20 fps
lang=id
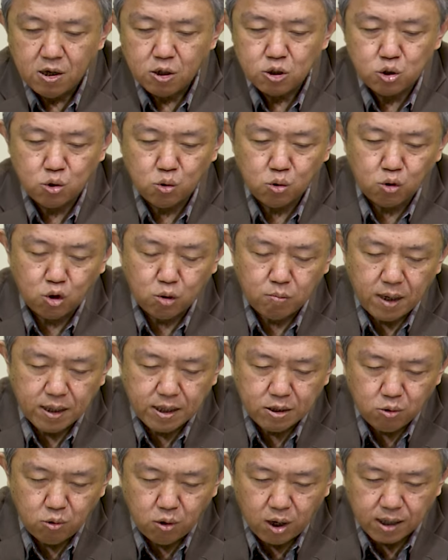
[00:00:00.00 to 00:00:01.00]
Syukur
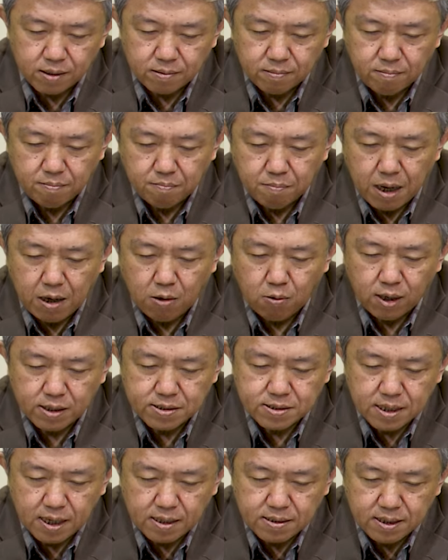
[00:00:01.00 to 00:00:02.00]
bagi Tuhan
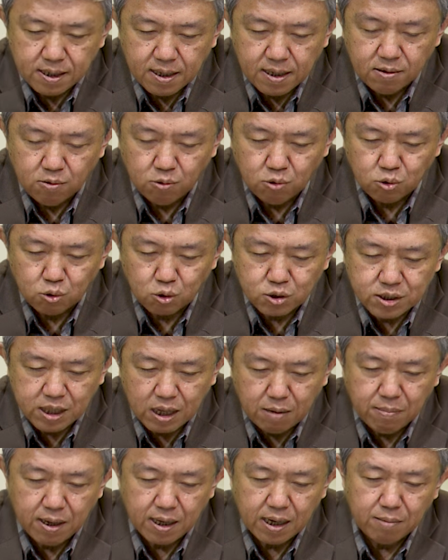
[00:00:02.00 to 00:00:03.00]
bahwasanya untuk
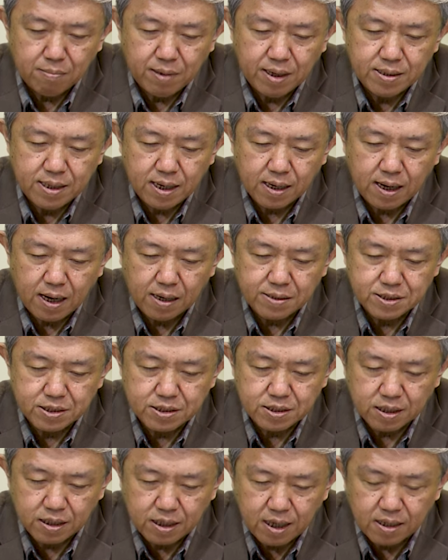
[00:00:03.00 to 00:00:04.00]
selama-lamanya kasih
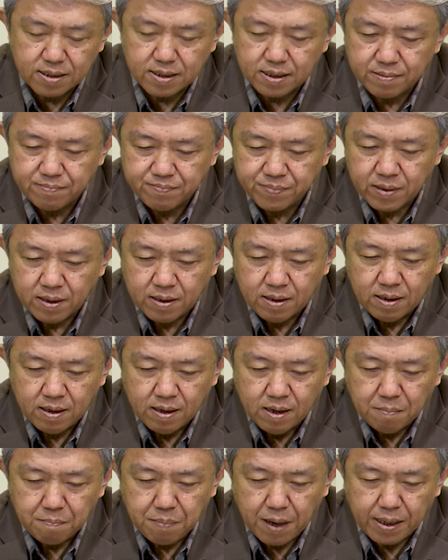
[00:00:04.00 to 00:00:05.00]
setianya.
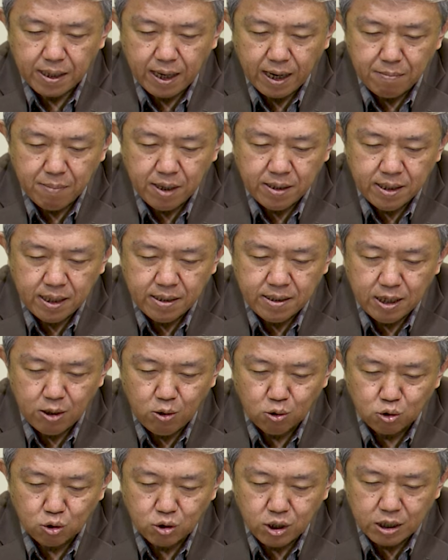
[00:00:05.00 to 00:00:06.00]
Pada Heman dan
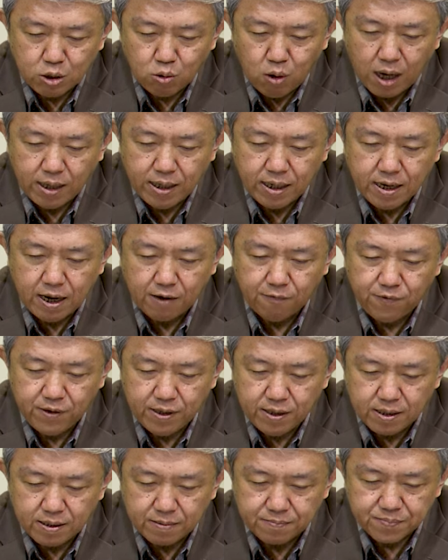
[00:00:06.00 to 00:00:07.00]
Yedutun itu ada
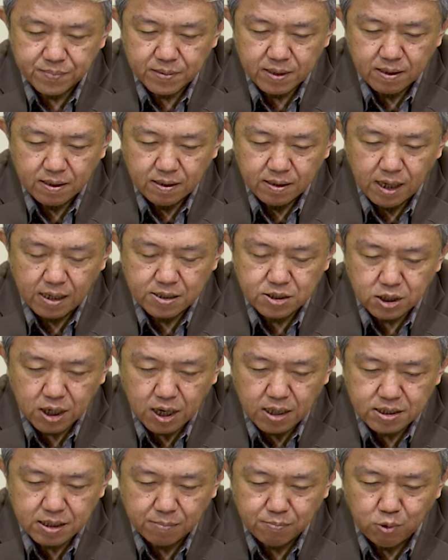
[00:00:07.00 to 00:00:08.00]
nafiri dan
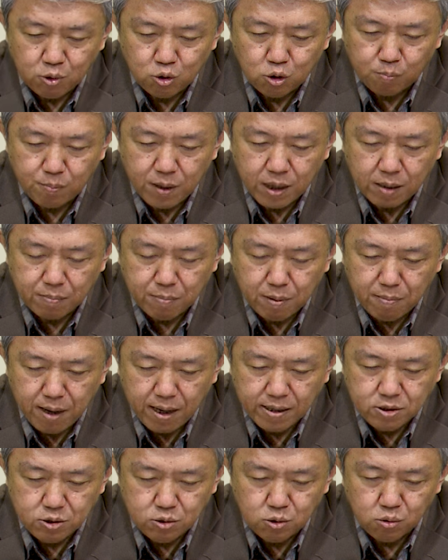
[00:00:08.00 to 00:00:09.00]
ceracap untuk para
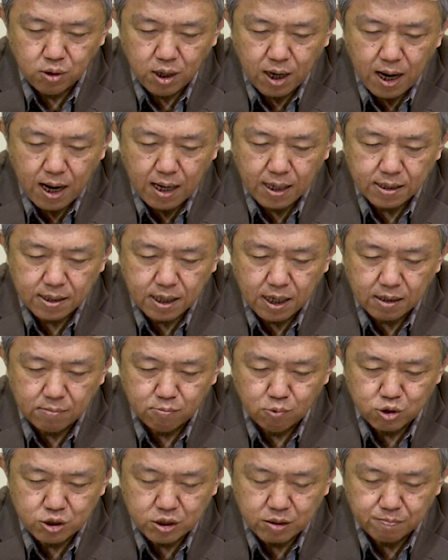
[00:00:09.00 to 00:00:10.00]
pemain juga alat-alat
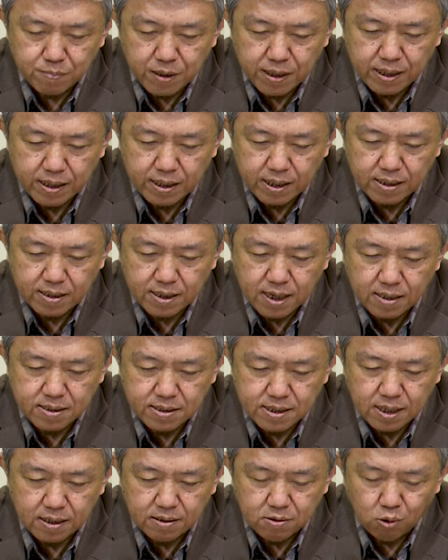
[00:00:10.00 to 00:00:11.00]
musik pengiring
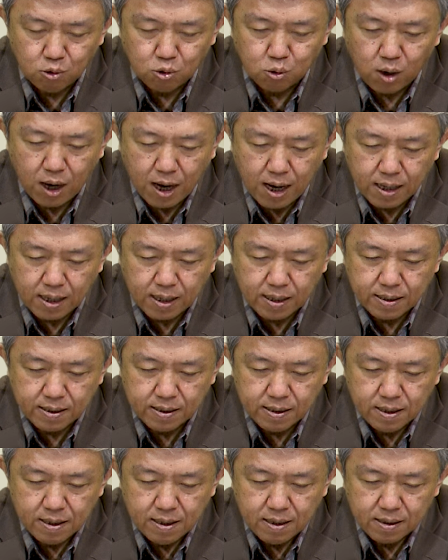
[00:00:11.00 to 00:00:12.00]
nyanyian untuk Allah
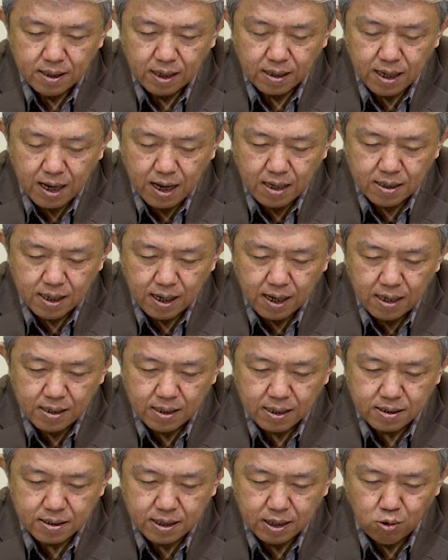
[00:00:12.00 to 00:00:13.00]
dan
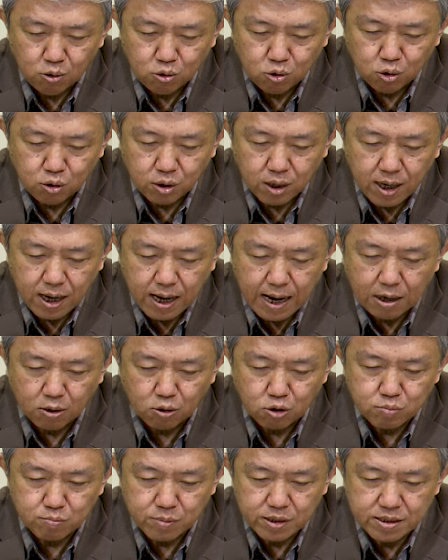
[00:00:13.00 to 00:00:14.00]
anak-anak Yedutun
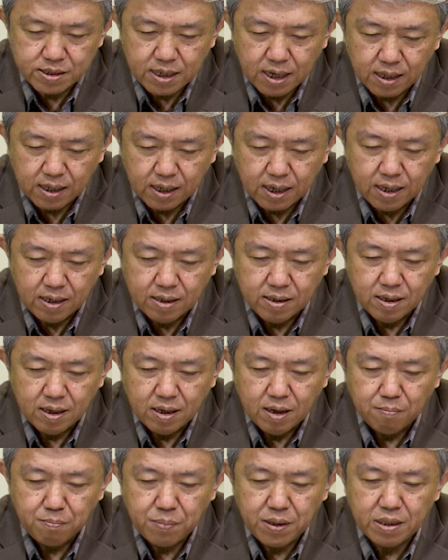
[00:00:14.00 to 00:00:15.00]
harus menjaga
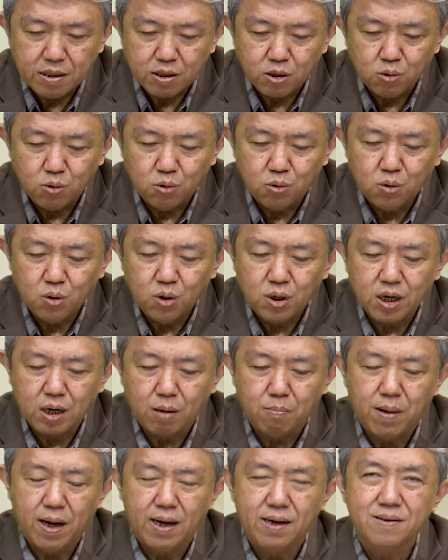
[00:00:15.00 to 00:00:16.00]
pintu
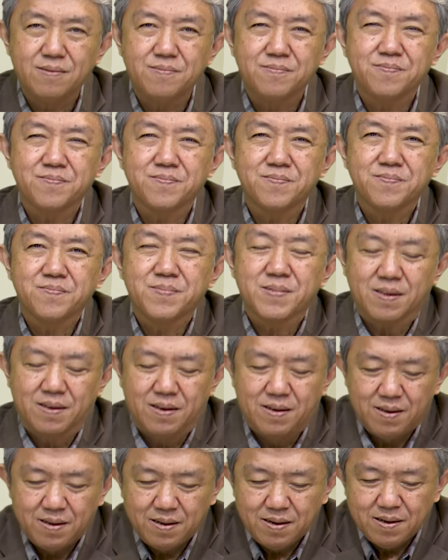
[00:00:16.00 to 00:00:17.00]
gerbang.
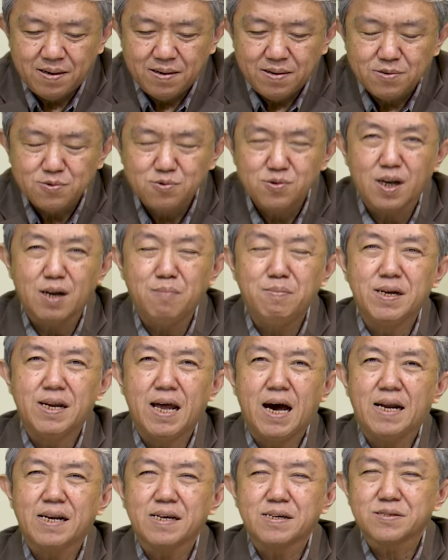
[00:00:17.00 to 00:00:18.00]
Saudara
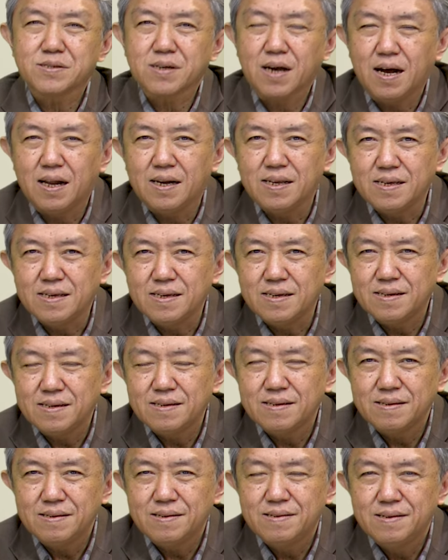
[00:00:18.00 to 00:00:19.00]
menarik sekali.
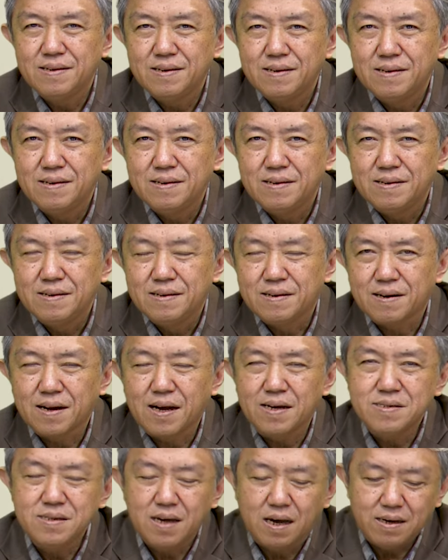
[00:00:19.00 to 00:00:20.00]

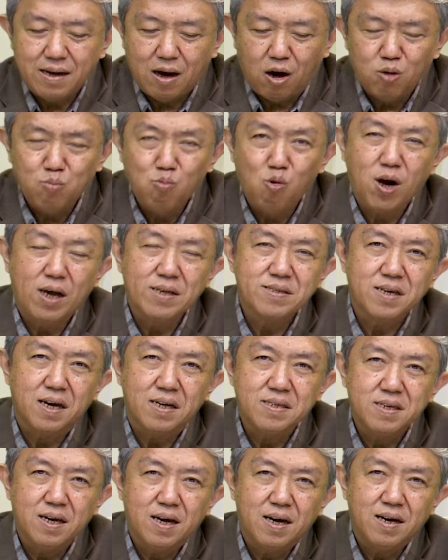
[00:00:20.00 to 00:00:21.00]
Raja Daud bukan
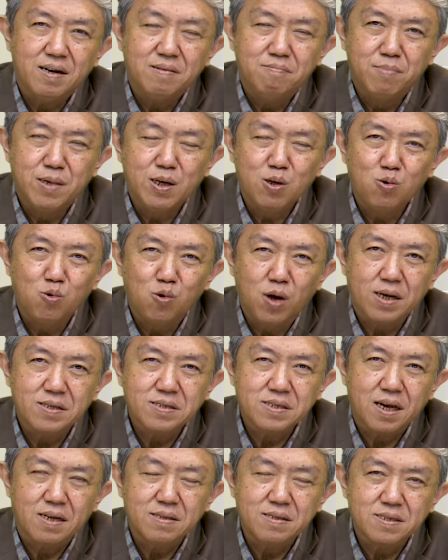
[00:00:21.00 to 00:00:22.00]
saja
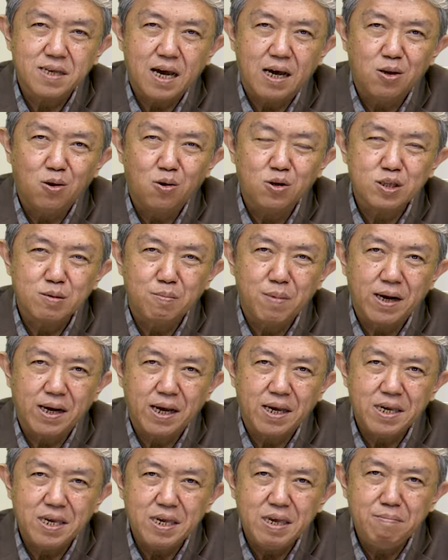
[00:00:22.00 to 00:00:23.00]
menugaskan Sadok
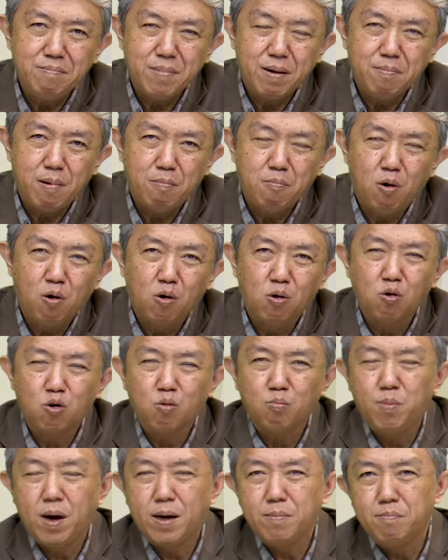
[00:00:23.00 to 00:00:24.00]
sebagai imam membawa
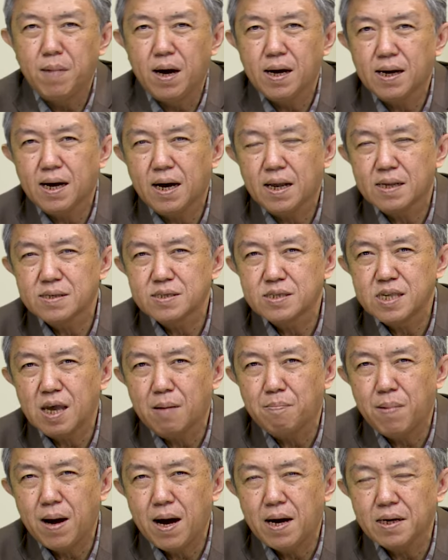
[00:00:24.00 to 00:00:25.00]
kurban bakaran
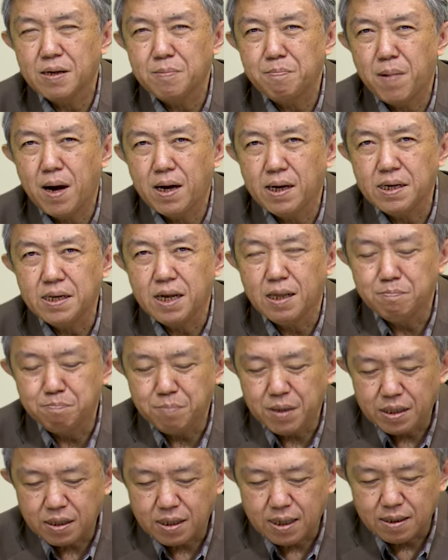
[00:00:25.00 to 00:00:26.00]
setiap hari pagi dan
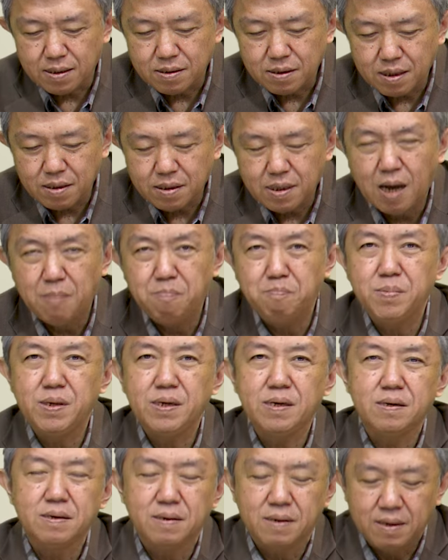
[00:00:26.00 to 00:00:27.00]
petang,
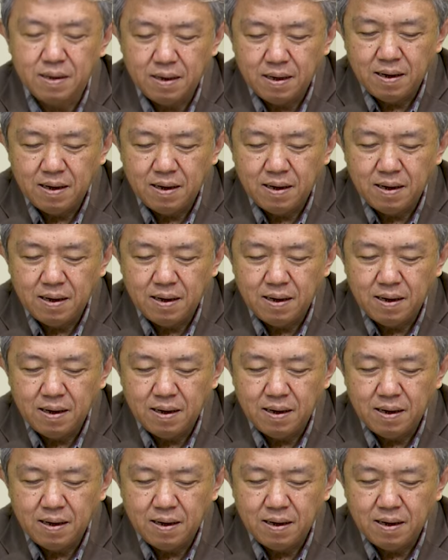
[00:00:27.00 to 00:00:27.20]
tetapi